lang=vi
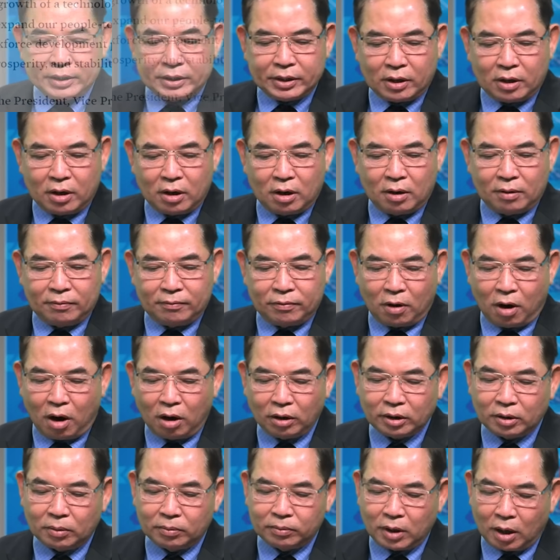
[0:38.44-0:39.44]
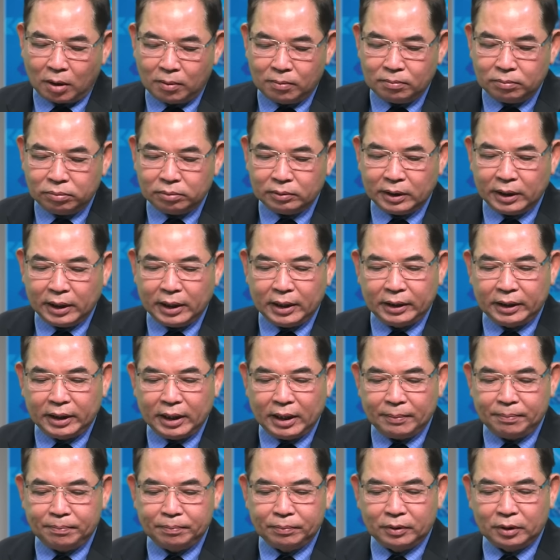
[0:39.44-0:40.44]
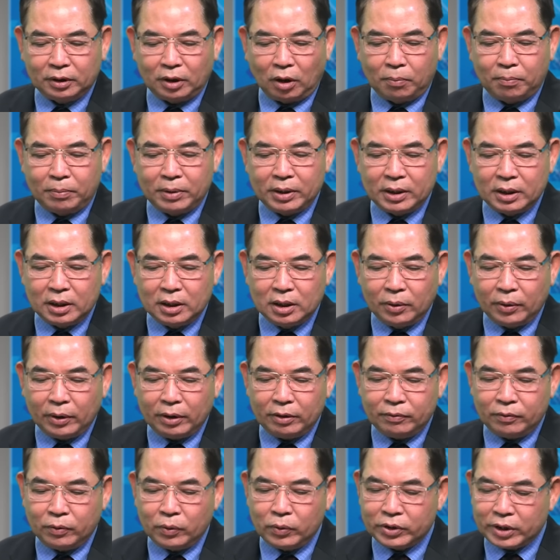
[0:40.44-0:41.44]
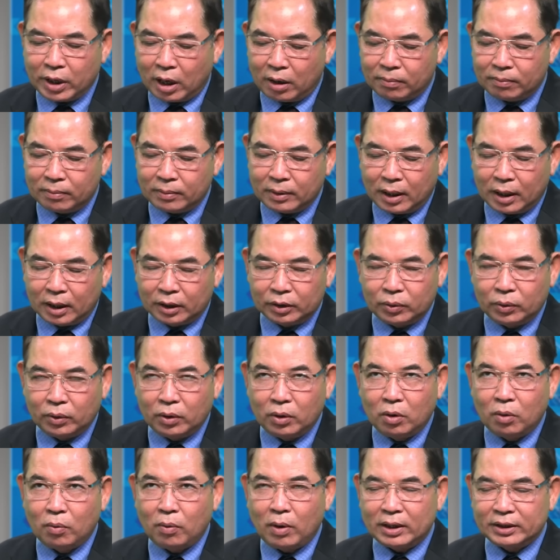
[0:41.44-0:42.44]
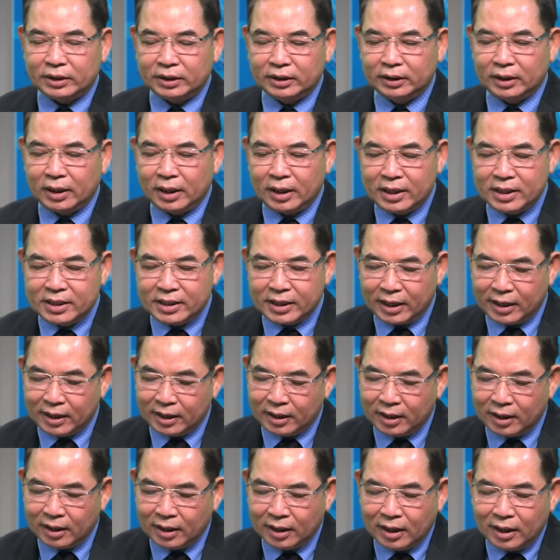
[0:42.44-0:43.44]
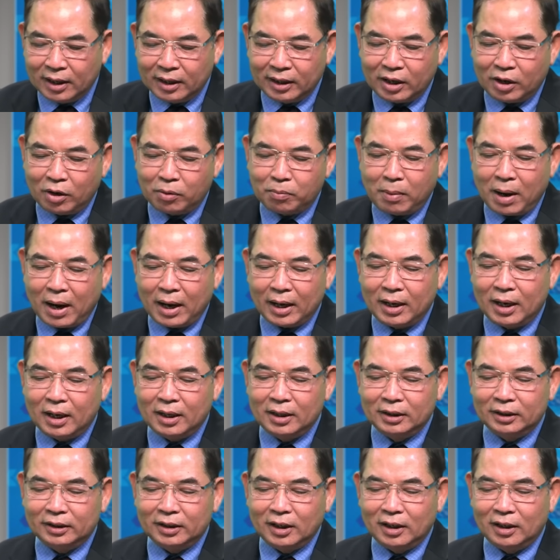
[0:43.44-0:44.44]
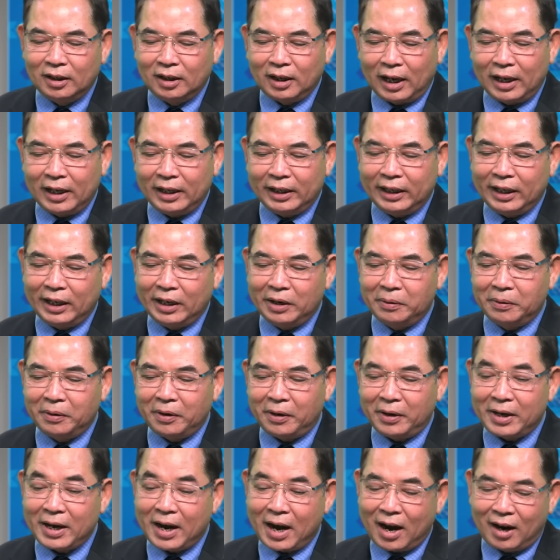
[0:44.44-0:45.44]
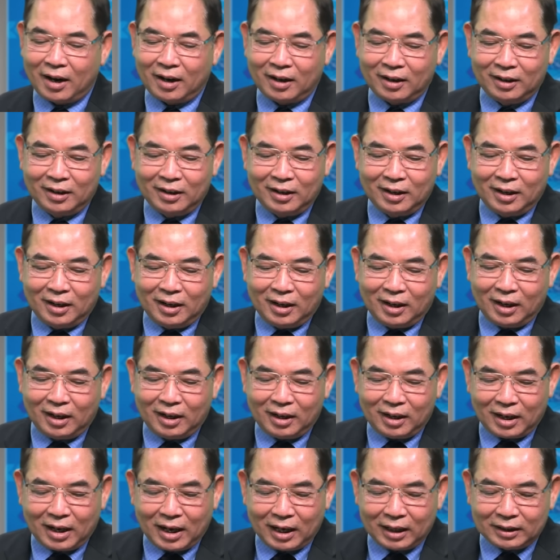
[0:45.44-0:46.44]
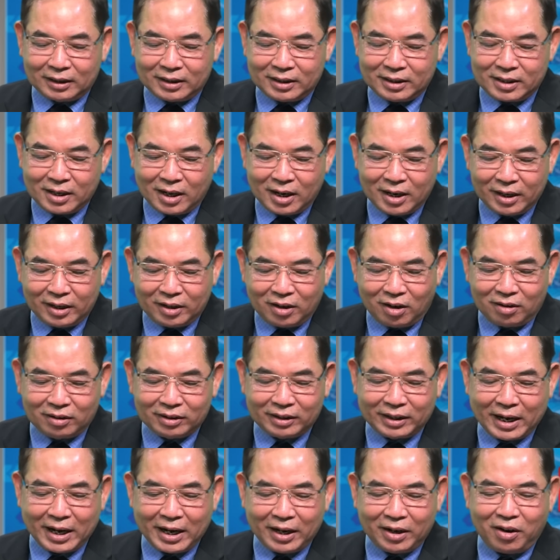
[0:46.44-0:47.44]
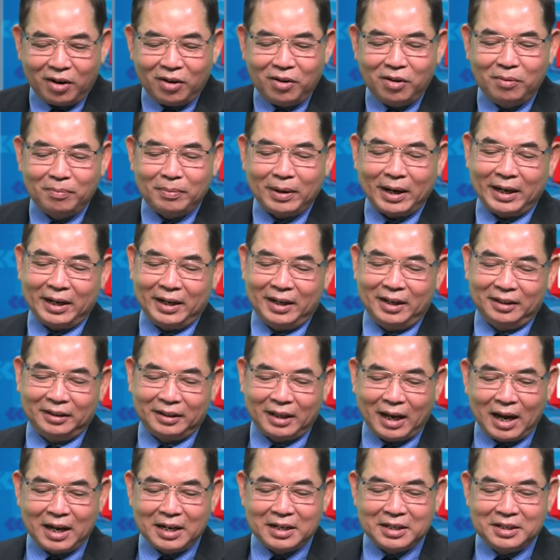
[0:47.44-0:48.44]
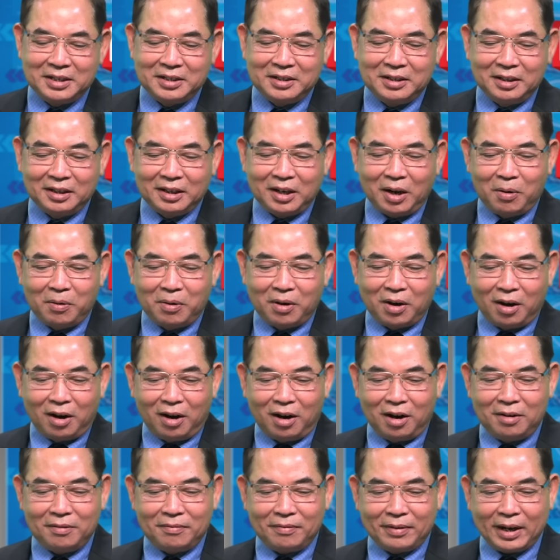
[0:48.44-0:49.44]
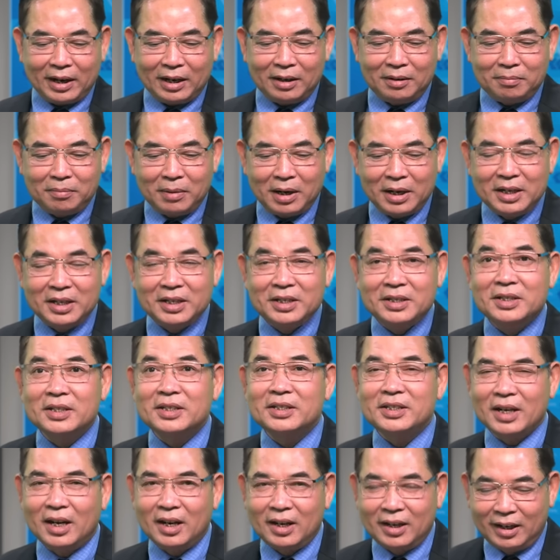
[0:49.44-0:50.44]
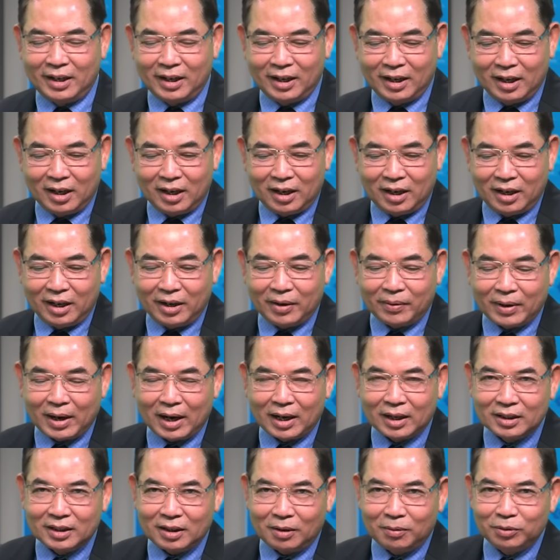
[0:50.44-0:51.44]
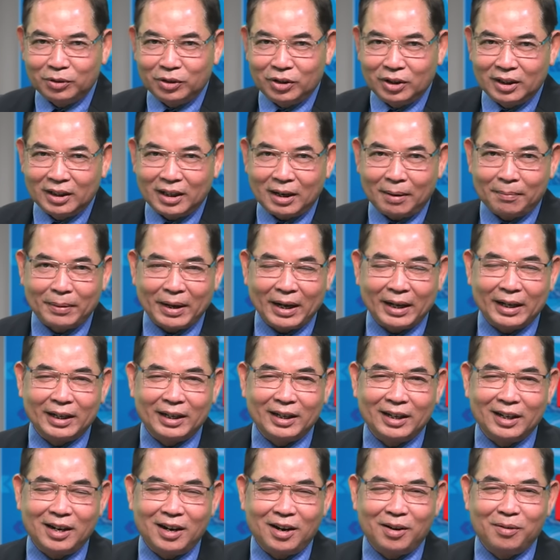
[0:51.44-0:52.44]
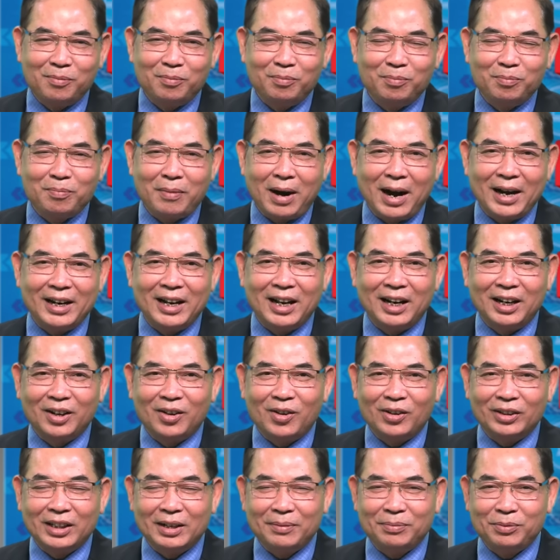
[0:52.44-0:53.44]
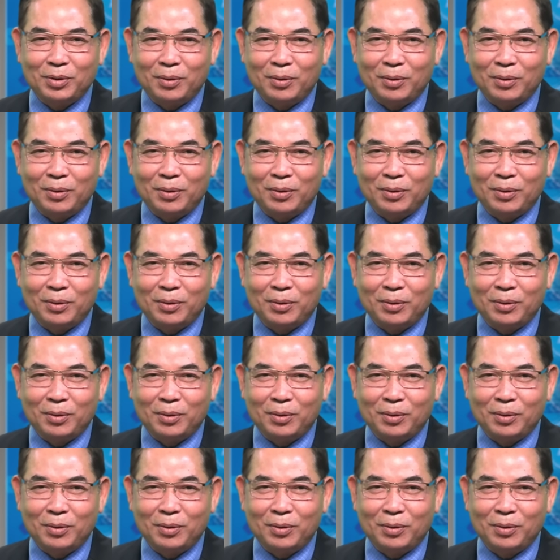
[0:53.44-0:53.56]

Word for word: trò Phó Tổng thống khi tiếp Tổng bí thư Nguyễn Phú Trọng ở thủ đô Washington DC, thì ông Biden từng lấy kiều nói rằng à, là trời còn để có hôm nay, tan xương đầu ngõ vén mây giữa trời. Liệu rằng trong chuyến thăm này, ông Biden có tiếp